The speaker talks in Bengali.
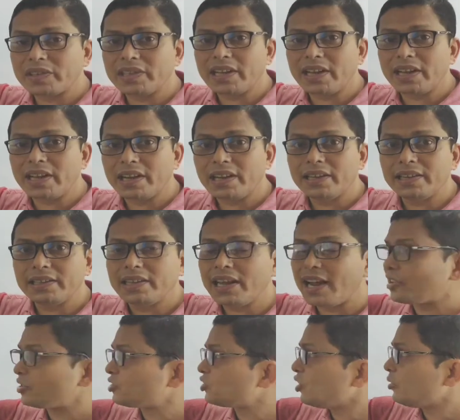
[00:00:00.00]
এটা
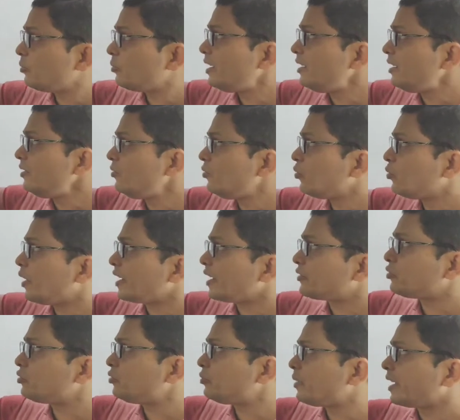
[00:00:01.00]
ডাল সমান ওয়াই
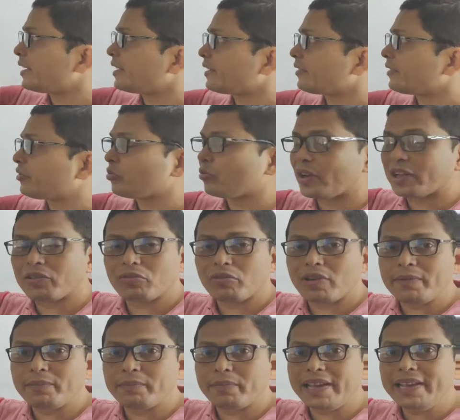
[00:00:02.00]
টু মাইনাস ওয়াই
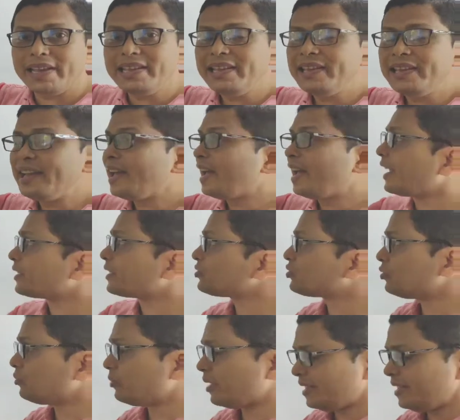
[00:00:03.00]
ওয়ান বাই এক্স
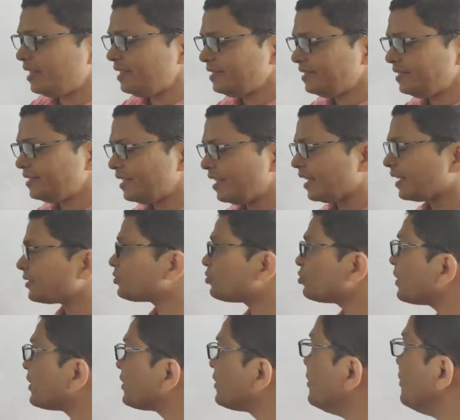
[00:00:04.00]
টু মাইনাস এক্স ওয়ান